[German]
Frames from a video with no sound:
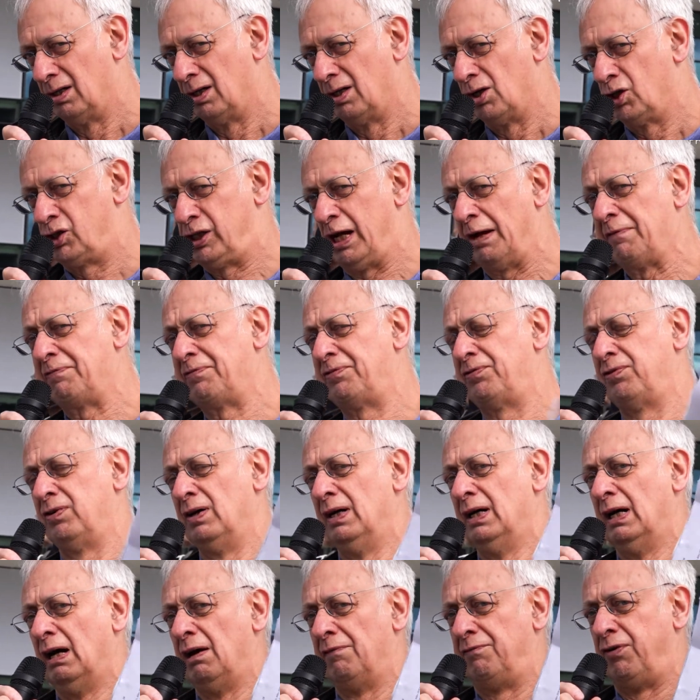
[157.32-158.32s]
Chef
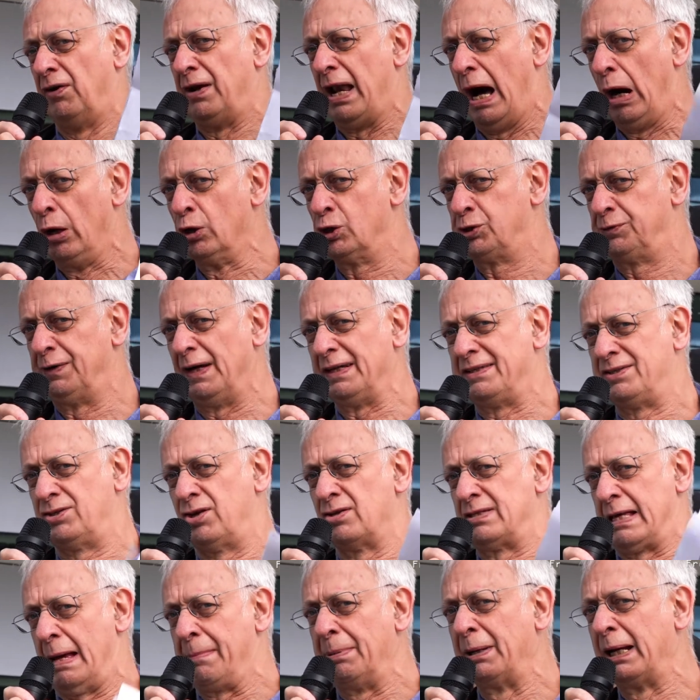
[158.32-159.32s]
von Auschwitz
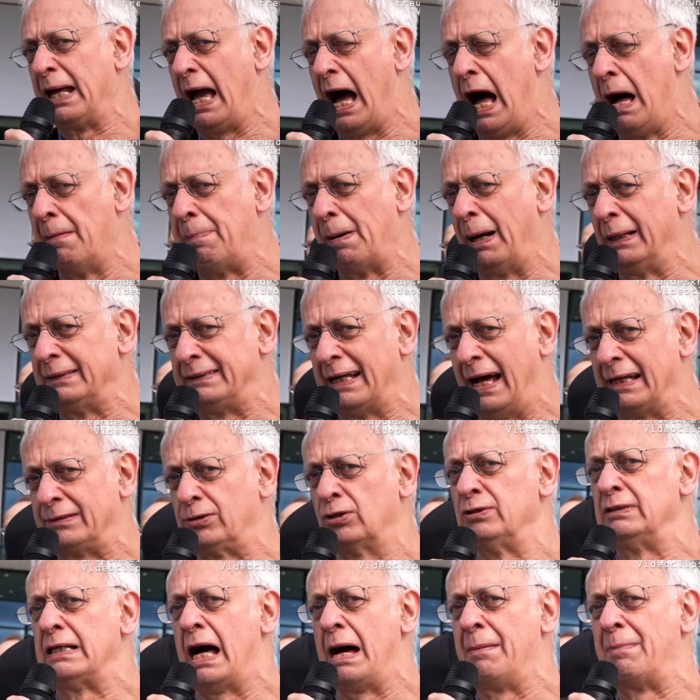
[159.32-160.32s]
zusammengearbeitet hat
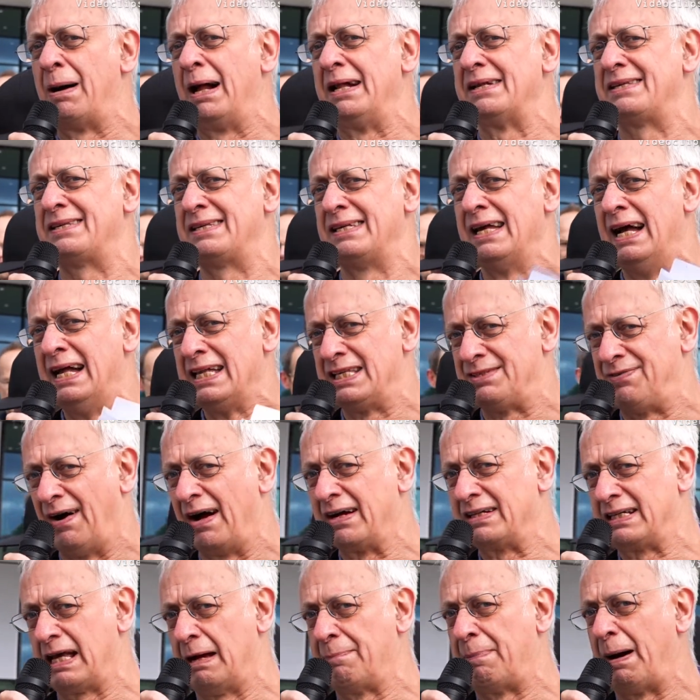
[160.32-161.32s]
und damals
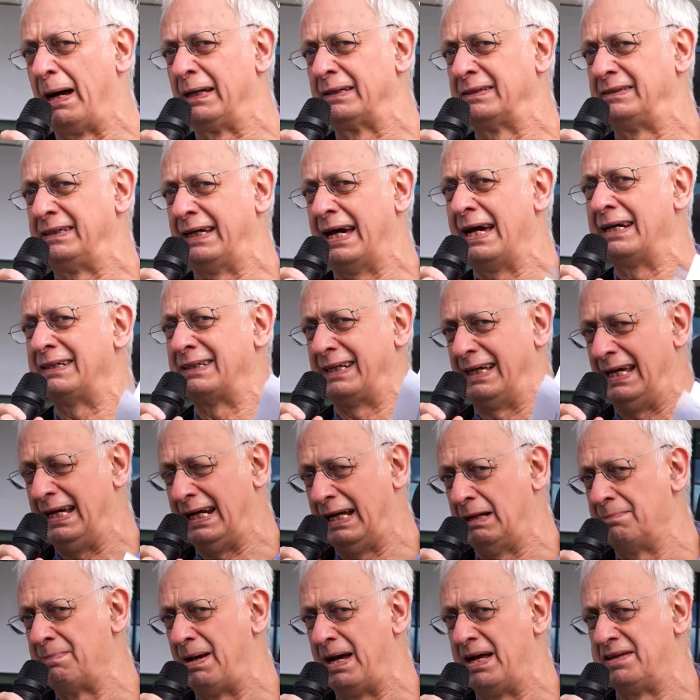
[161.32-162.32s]
Zwangsarbeiter direkt
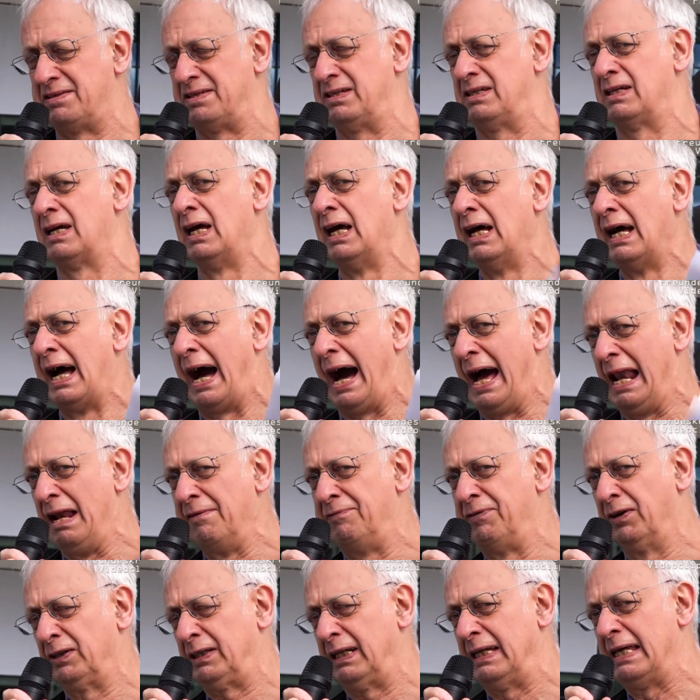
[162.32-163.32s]
regelmäßig alle
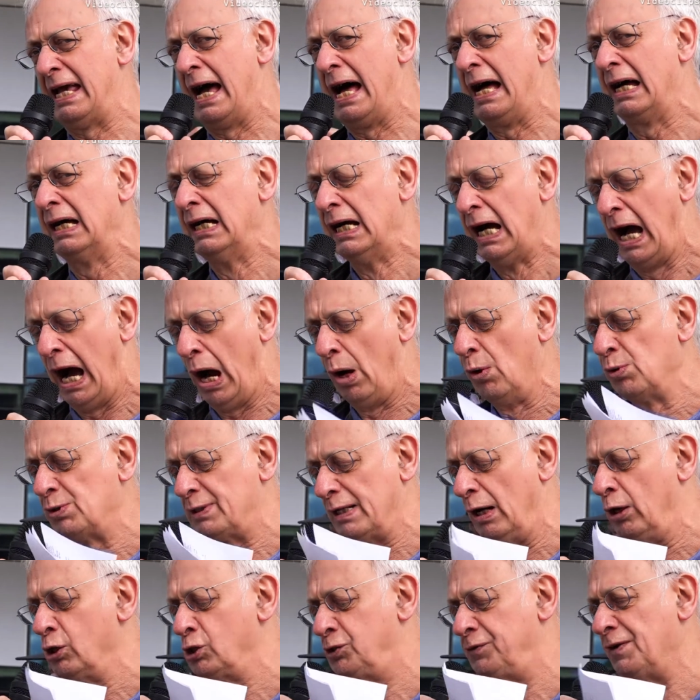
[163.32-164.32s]
Vierteljahr aus
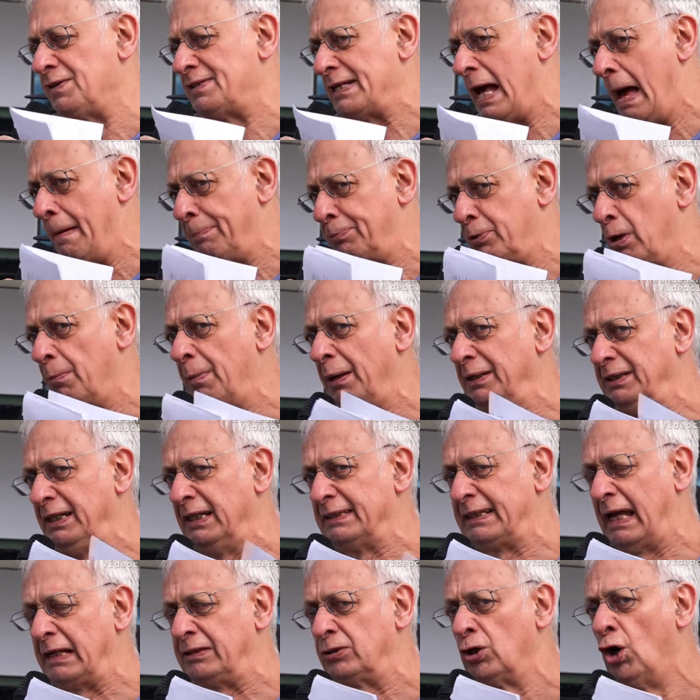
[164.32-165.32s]
Auschwitz
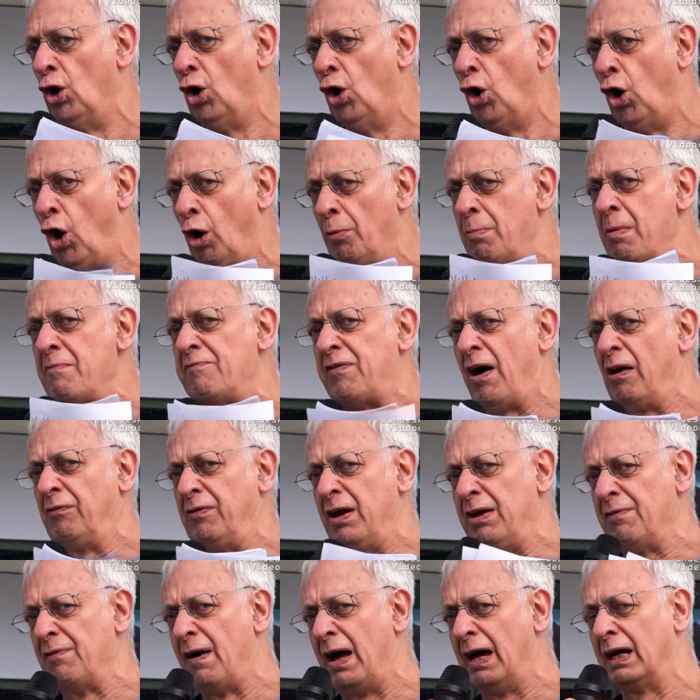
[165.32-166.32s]
abkommandiert hat, um im
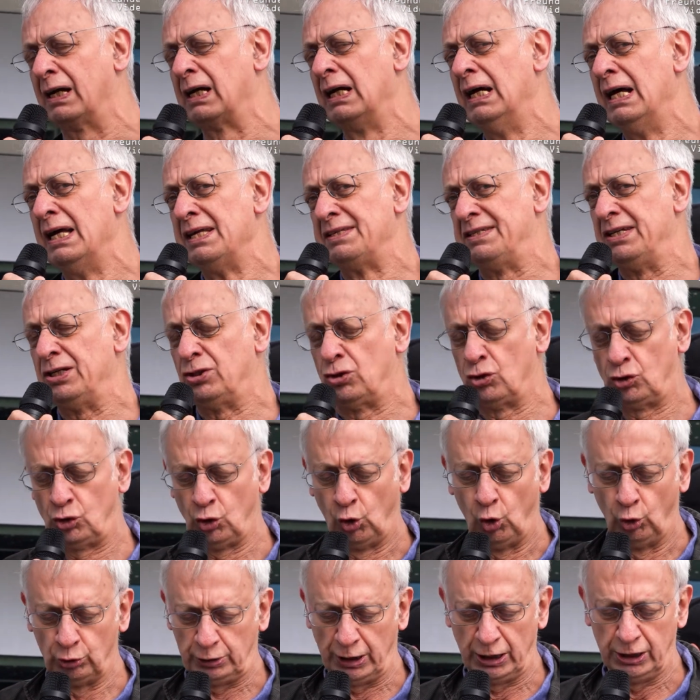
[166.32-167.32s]
VW-Werk sich zu
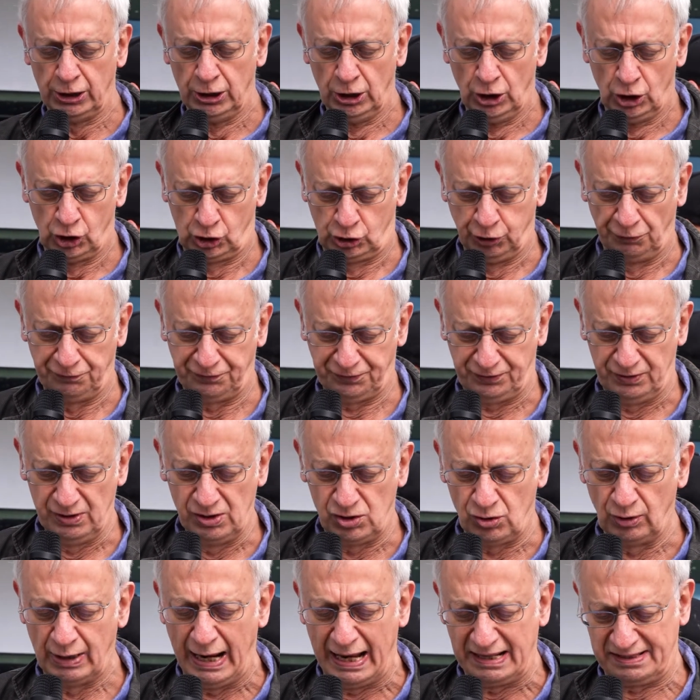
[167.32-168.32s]
Tode schuften
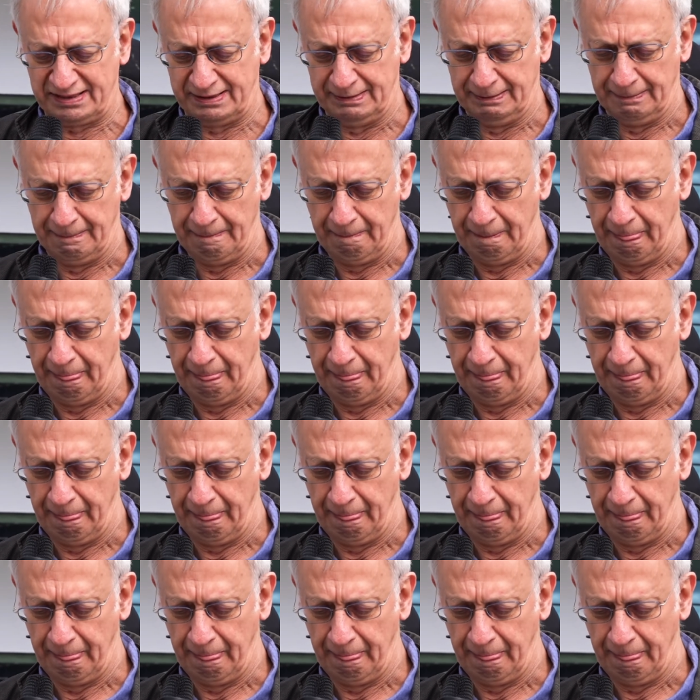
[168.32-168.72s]
zu lassen.